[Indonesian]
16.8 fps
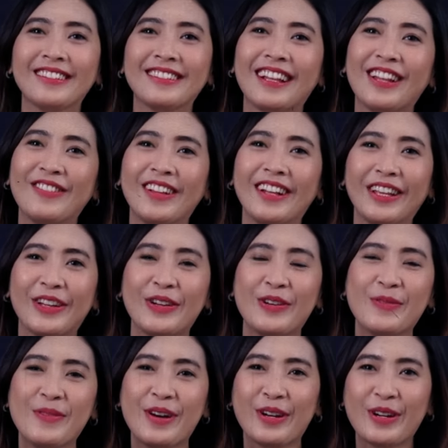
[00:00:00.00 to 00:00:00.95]

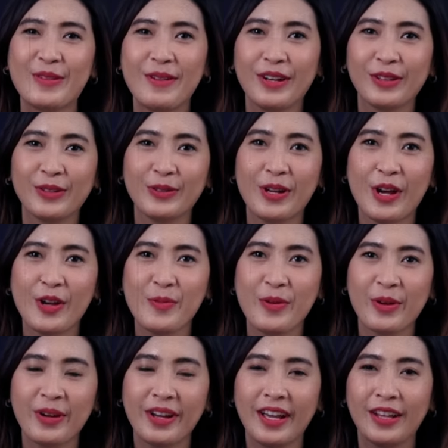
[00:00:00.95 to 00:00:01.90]
Assalamualaikum warahmatullahi
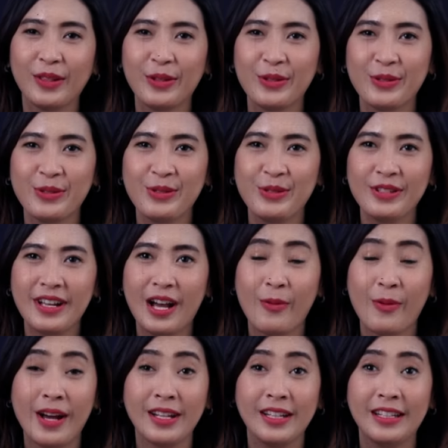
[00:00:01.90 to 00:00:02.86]
wabarakatuh
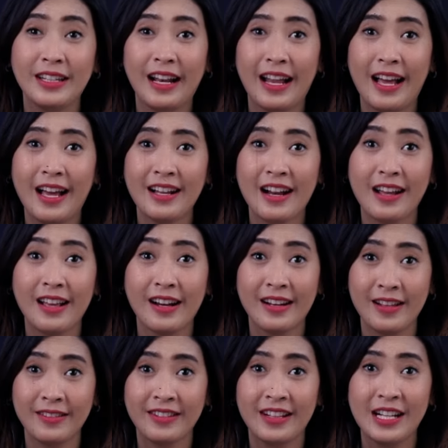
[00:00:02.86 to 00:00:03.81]
Kawan inilah
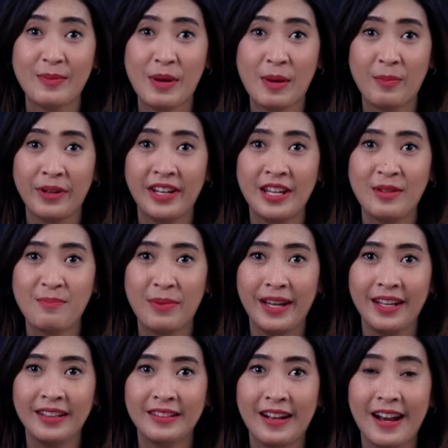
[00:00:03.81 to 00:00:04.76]
Rakernas kelima
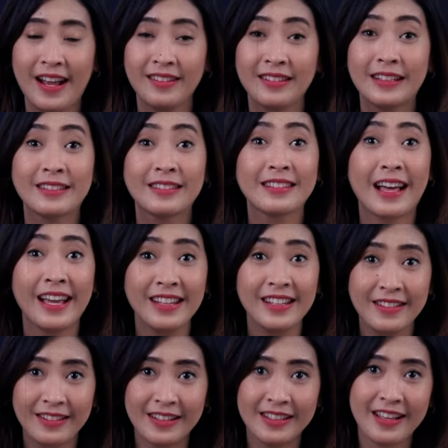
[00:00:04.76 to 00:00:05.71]
PDIP telah
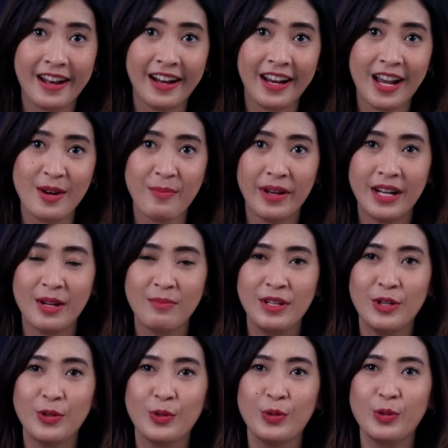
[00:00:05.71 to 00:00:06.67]
selesai diselenggarakan pada
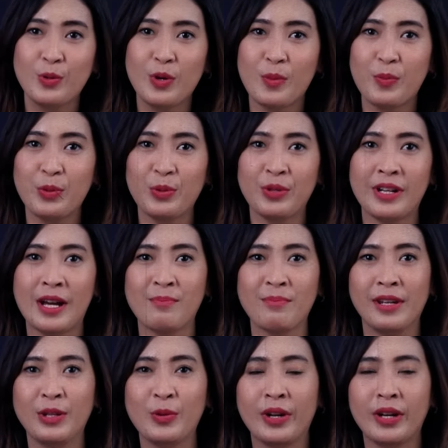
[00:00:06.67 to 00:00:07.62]
Minggu 26
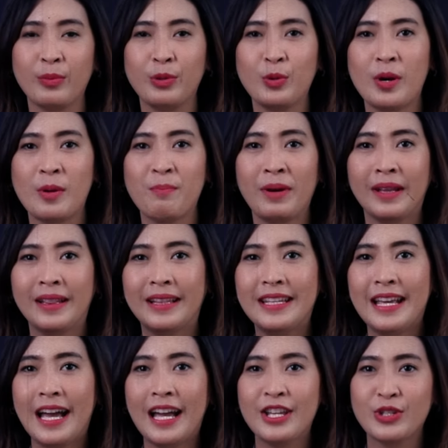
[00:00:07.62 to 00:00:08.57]
Mei 2024
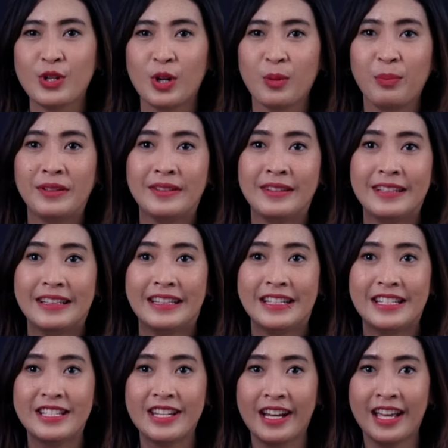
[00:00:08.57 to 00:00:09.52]
di Ancol Beach
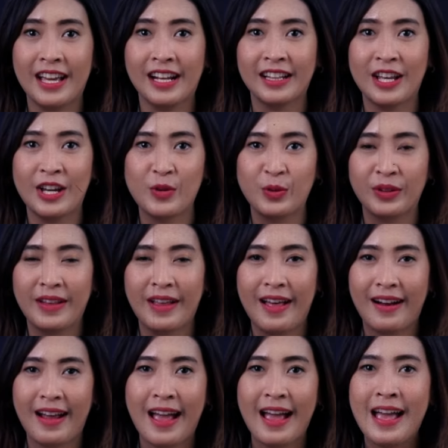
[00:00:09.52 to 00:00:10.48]
City, Jakarta
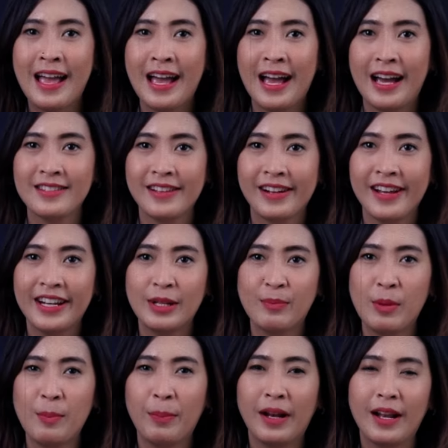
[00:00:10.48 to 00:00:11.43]
Utara Acara yang
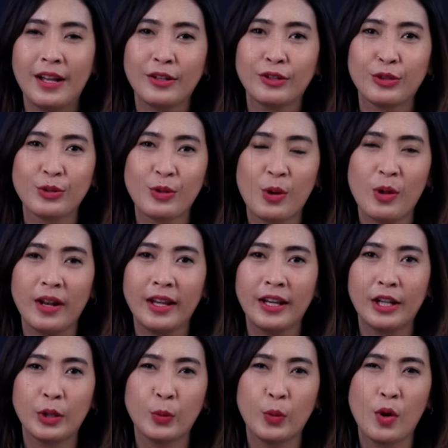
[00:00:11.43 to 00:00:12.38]
dipimpin langsung oleh
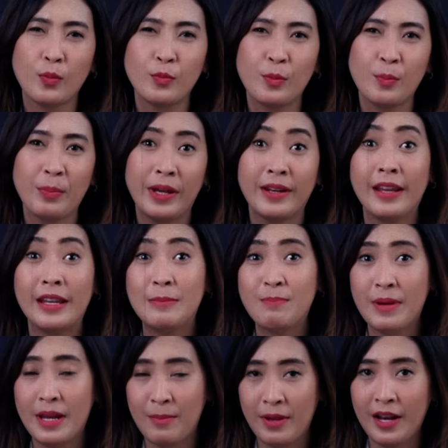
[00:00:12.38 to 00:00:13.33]
Ketua Umum
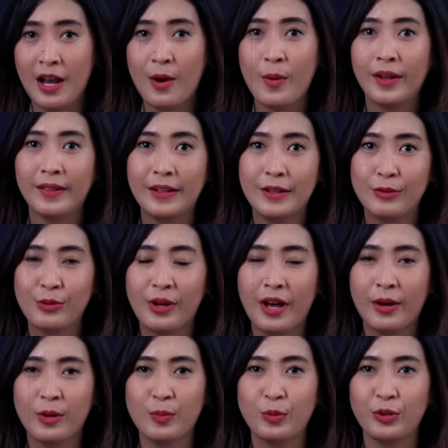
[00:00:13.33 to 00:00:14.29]
PDIP Megawati
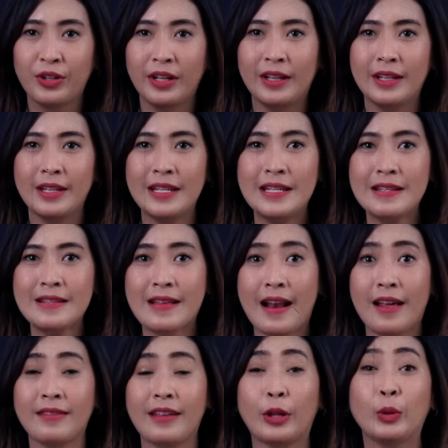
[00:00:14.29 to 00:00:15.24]
Soekarno Putri ini
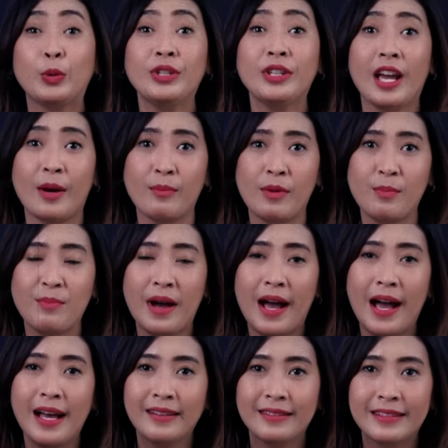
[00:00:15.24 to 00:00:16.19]
salah satunya
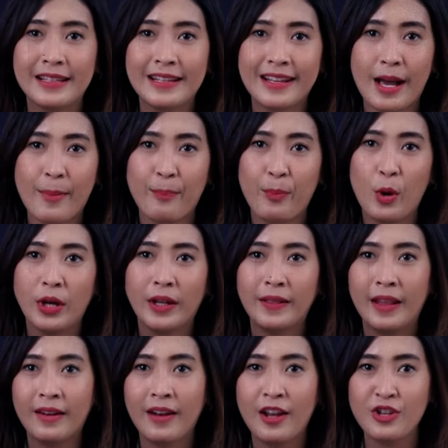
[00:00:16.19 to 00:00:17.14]
membahas sikap
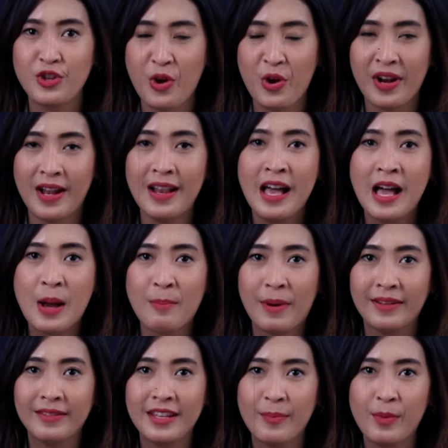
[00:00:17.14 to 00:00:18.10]
politik nasional
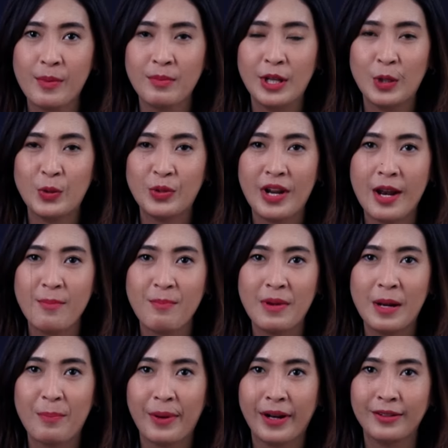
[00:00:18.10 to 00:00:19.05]
pasca pemilu dan
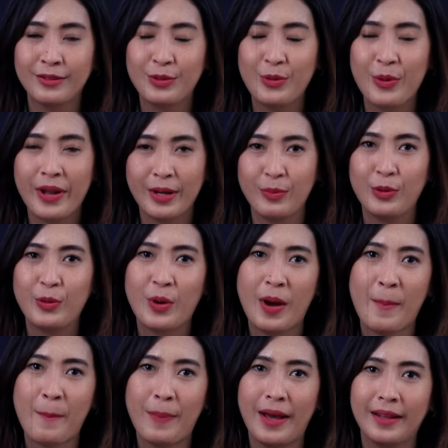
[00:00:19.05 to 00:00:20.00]
Pilpres
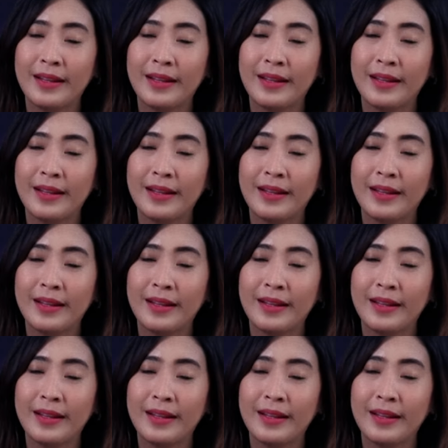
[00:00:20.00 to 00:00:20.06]
2024